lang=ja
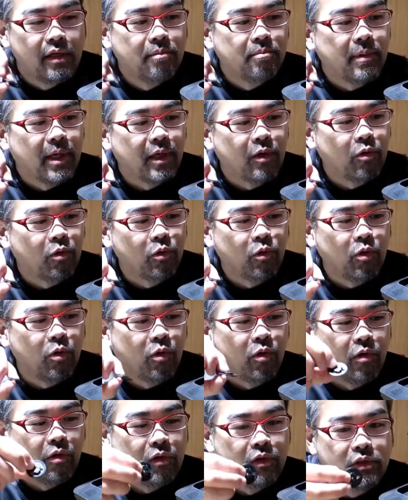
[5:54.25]
まあ、この
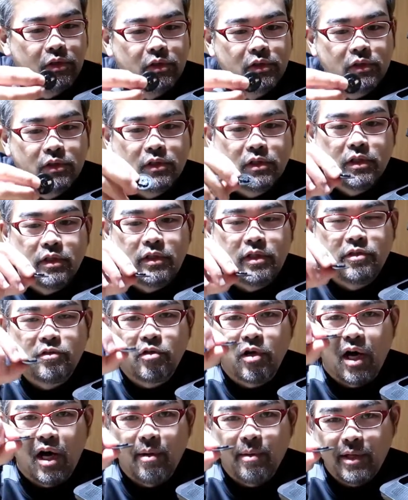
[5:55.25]

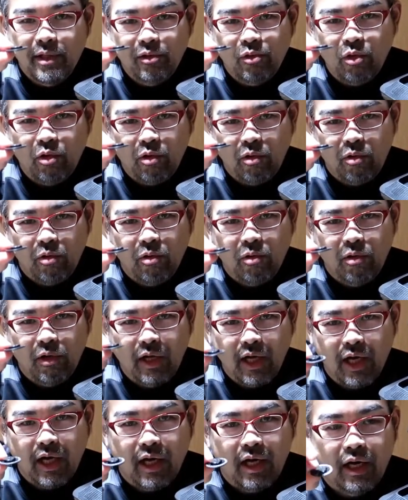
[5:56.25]
ディスクをはめるところ
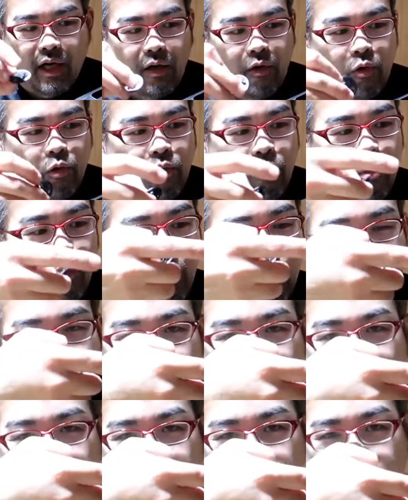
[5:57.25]
がこの
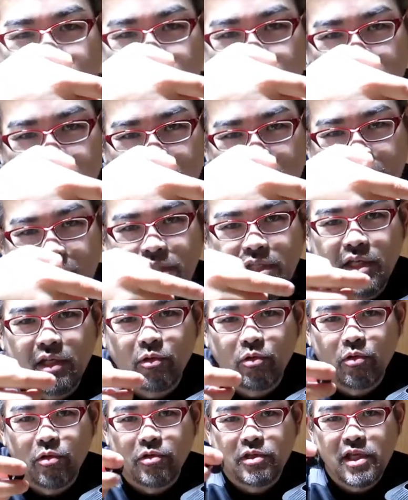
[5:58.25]
モーターの軸にあ
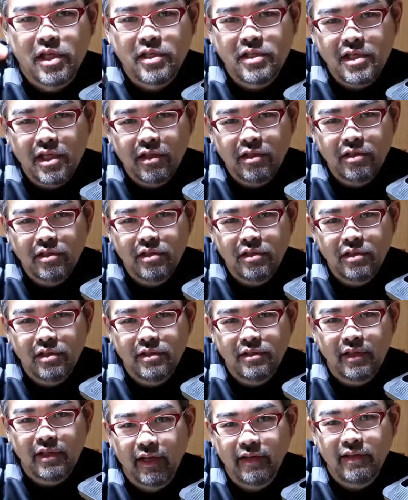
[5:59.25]
の接着
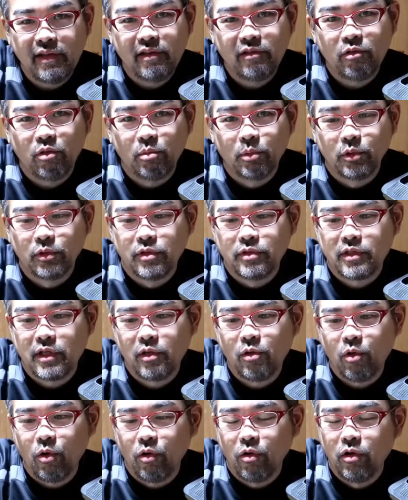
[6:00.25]
れてると思うんですけ
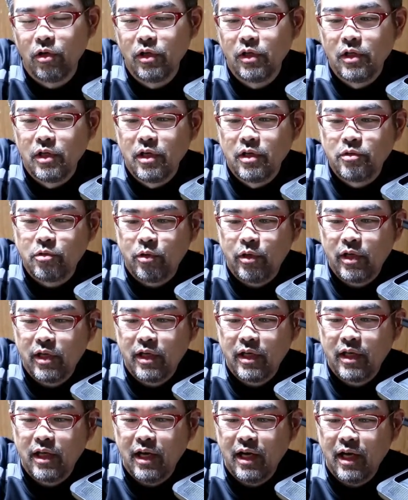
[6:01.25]
どそ
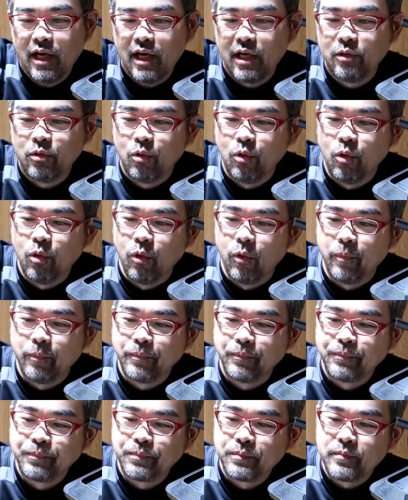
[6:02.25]
れがあの
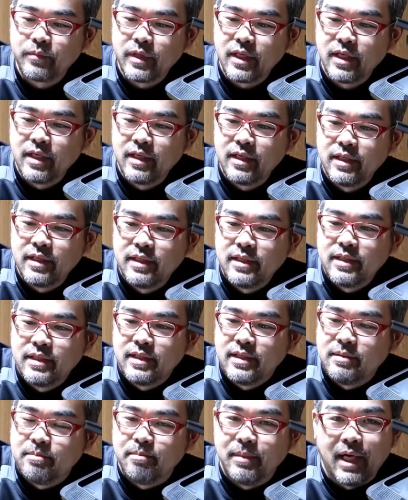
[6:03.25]

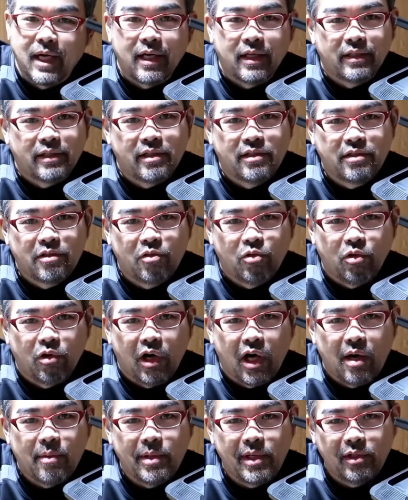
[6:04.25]
まあ、ディスクを
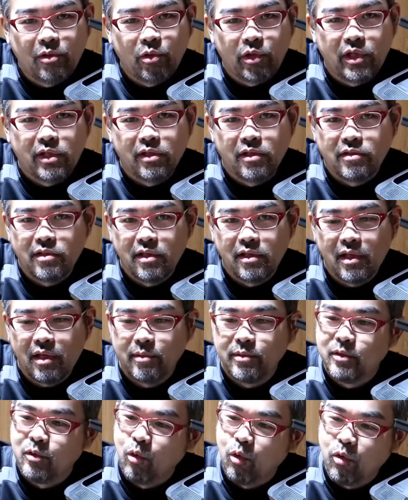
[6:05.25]
はめる時にですね多
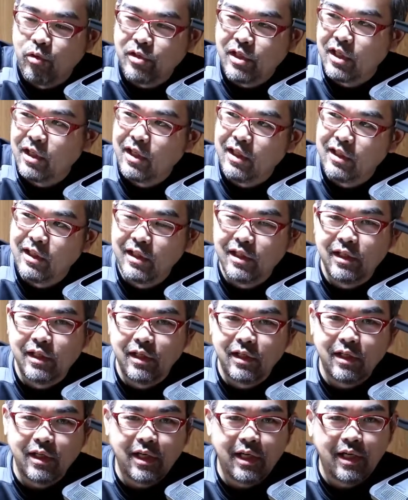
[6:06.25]
分お子さんかなん
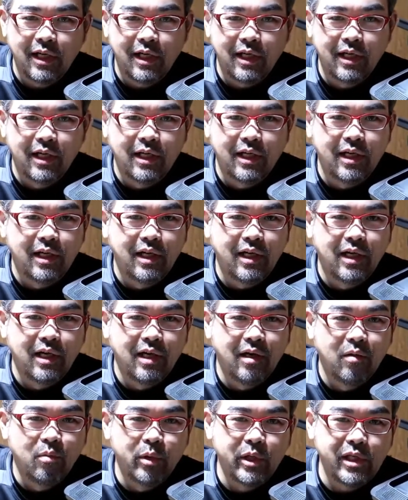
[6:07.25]
か
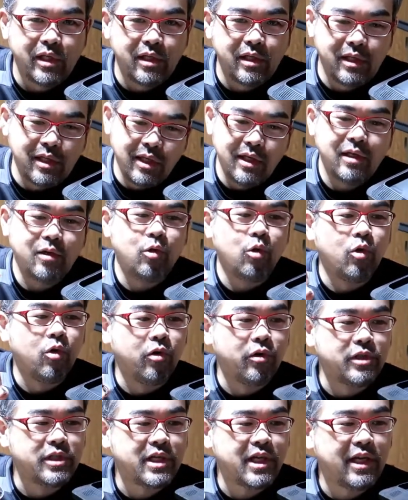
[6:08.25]
があ思いっきり
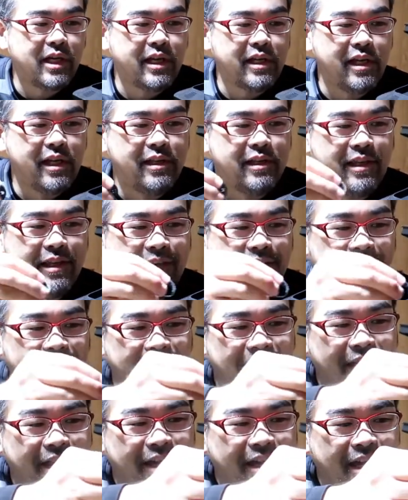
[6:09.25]
こう力入れて
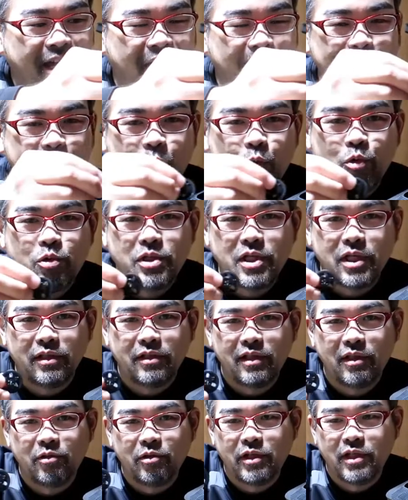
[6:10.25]
はめ込んじゃっ
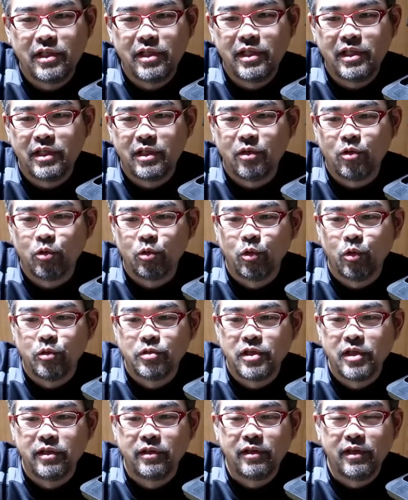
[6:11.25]
た時にこの
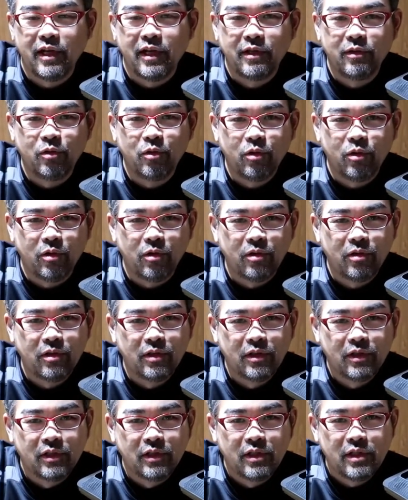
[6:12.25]
センターの
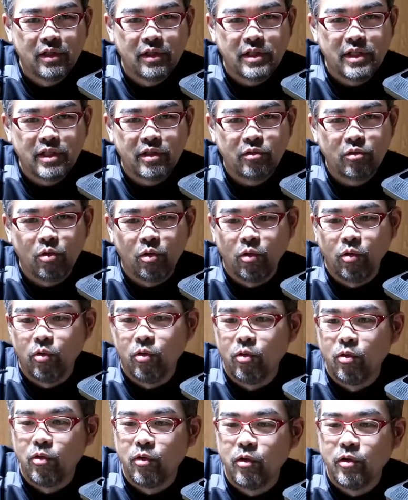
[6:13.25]
軸
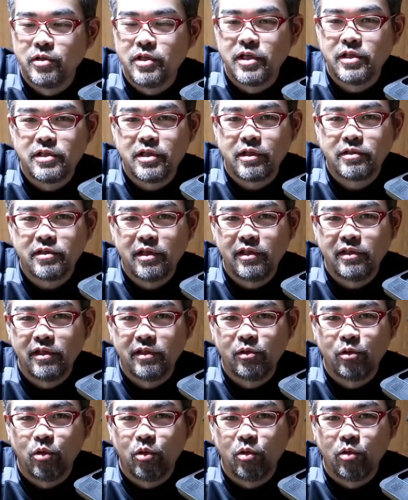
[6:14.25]
と接着されて
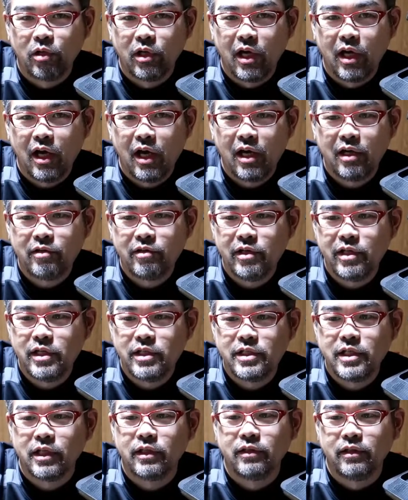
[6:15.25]
るところが剥離
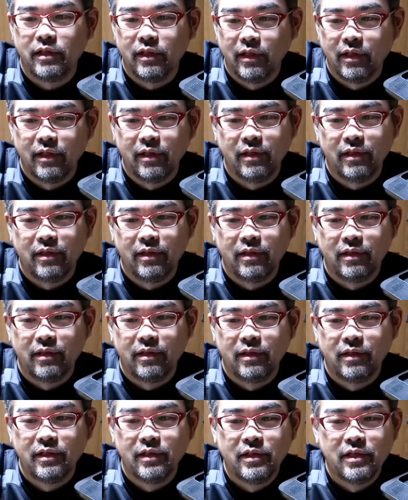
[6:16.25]
しちゃって、
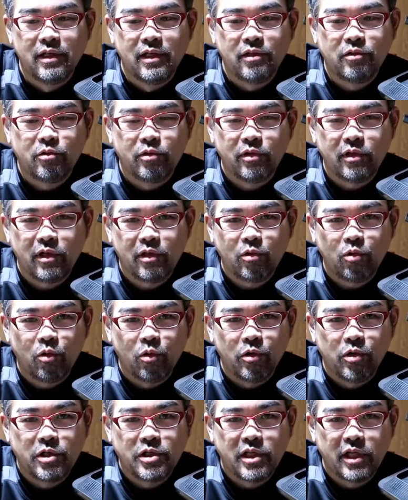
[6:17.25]
えー、それが
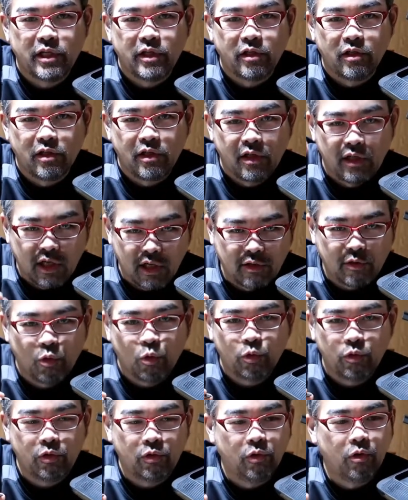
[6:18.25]
こう下に
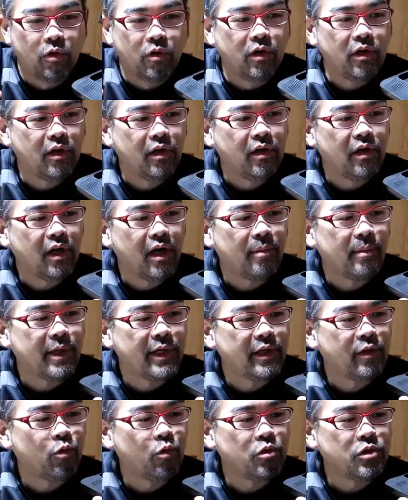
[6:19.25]
ガコンとはま
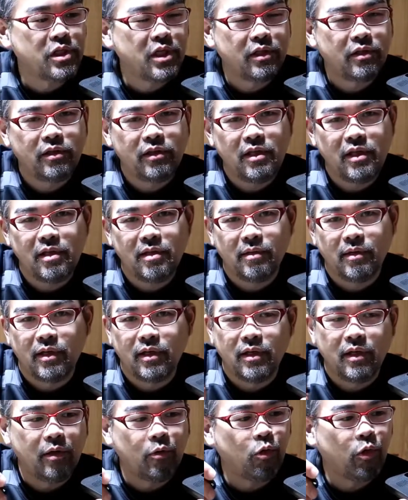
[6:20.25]
り込んじゃって
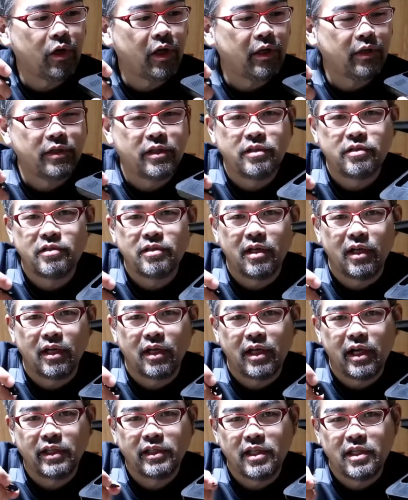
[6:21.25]
これはディスクが
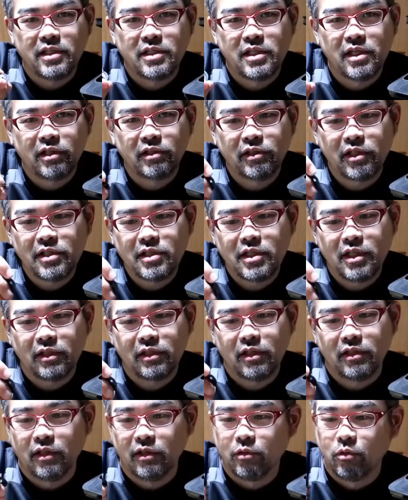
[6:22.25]
回転しなくなっちゃっ
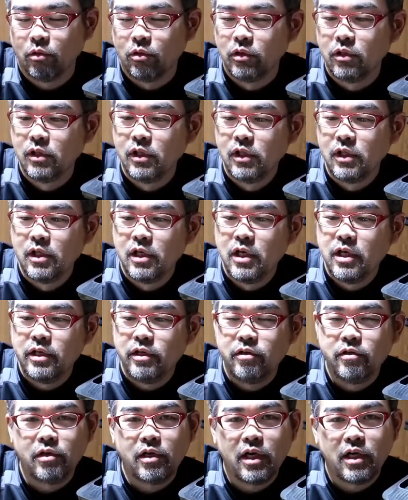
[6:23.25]
てたと
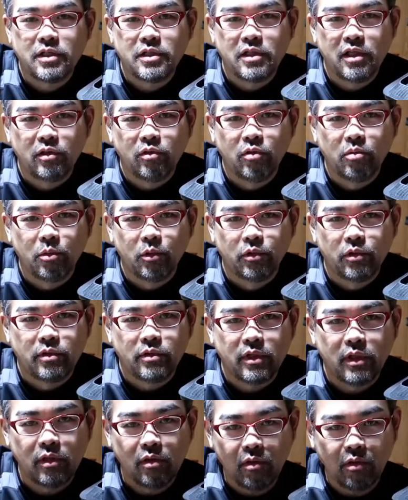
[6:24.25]
いう感じだと思うんで
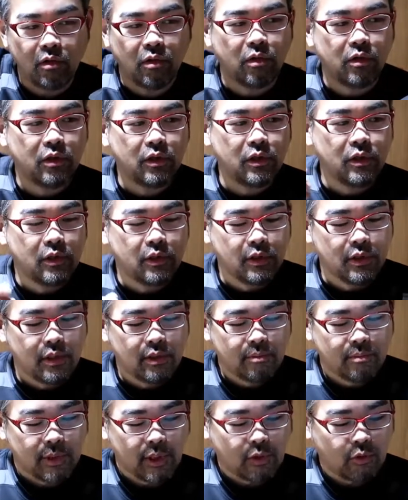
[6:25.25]
すけど、
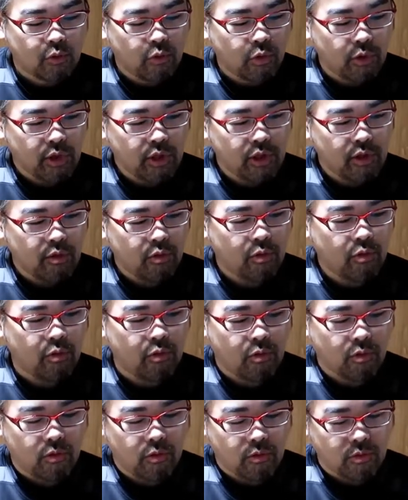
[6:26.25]
まあ、これ
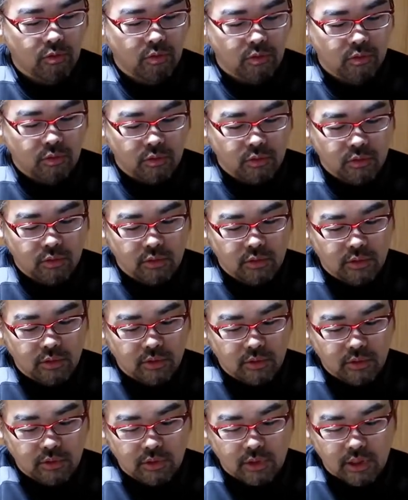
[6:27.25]
を
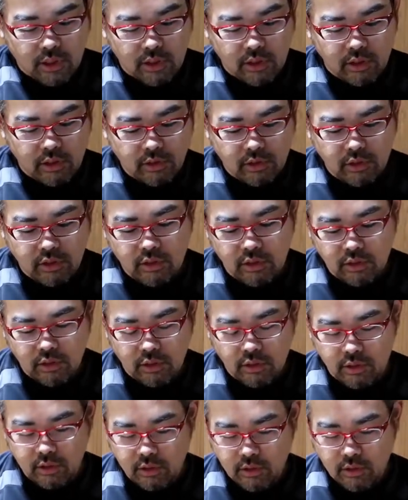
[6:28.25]
仮に